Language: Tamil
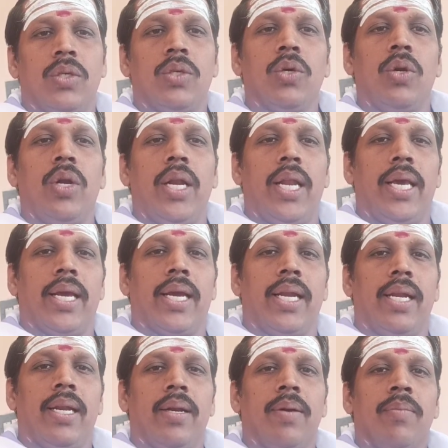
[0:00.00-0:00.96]

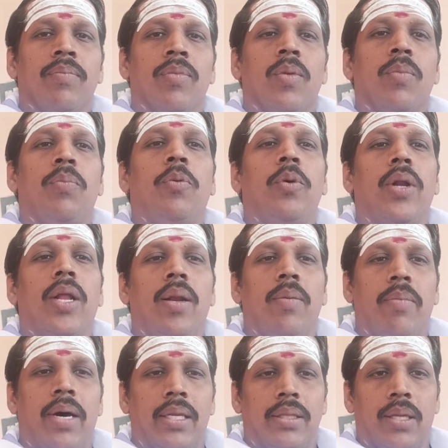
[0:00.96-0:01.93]
சூழ்நிலைகள் பூனல்
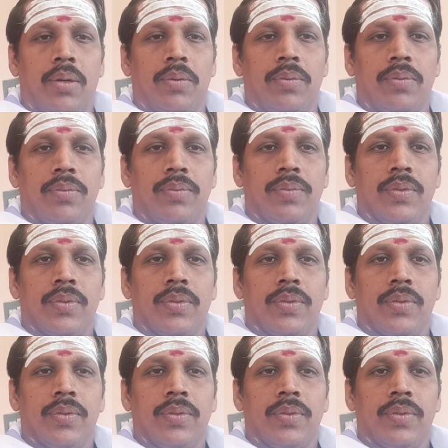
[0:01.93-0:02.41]
மாத்தணும்